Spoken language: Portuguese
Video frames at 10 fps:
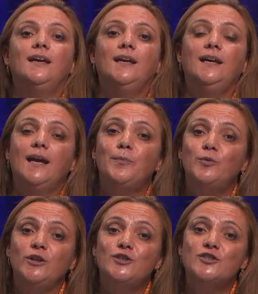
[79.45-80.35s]
E é
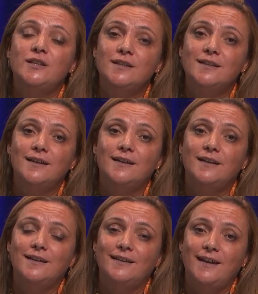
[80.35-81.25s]
por isto que
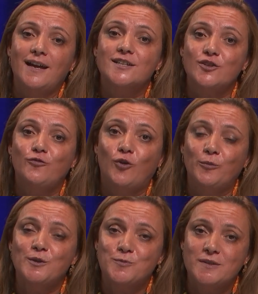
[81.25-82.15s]
é esta
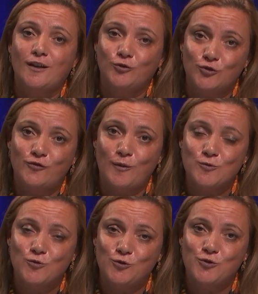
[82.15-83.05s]
forma especial que nós
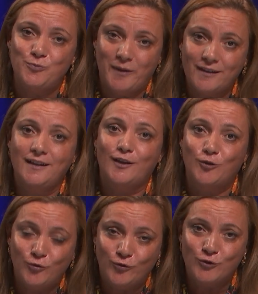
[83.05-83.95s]
vamos hoje partilhar
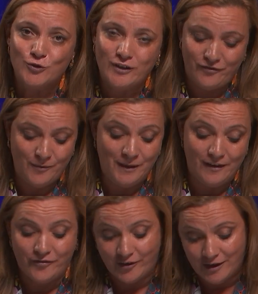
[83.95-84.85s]
convosco, a
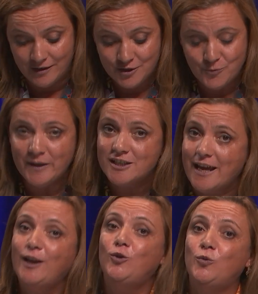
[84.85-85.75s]
família Fernandes, mas
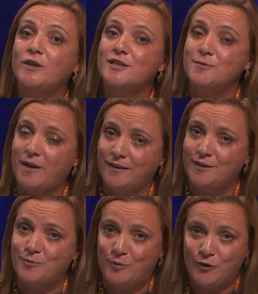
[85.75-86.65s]
em duas
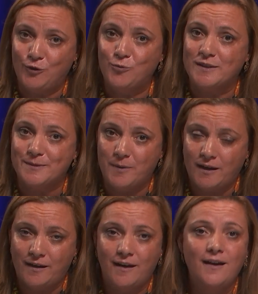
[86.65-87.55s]
semanas, porque uma
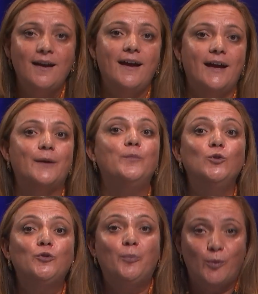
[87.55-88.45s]
semana era
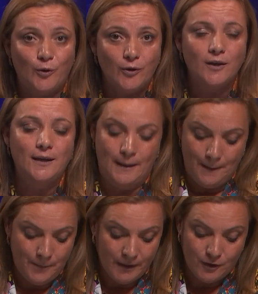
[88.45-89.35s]
muito pouco
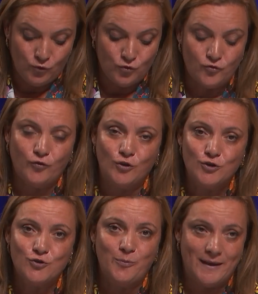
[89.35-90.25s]
para que todos
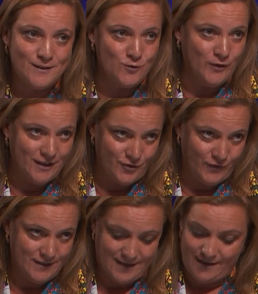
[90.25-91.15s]
vós soubessem o que eles
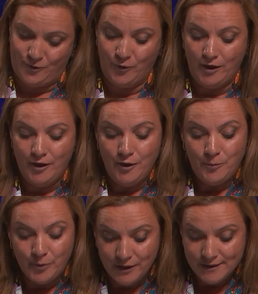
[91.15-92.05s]
fizeram.
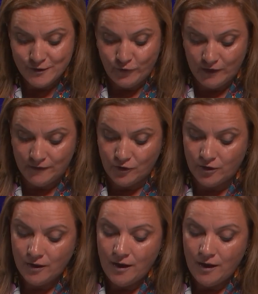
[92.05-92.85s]
Por isso, Vitor,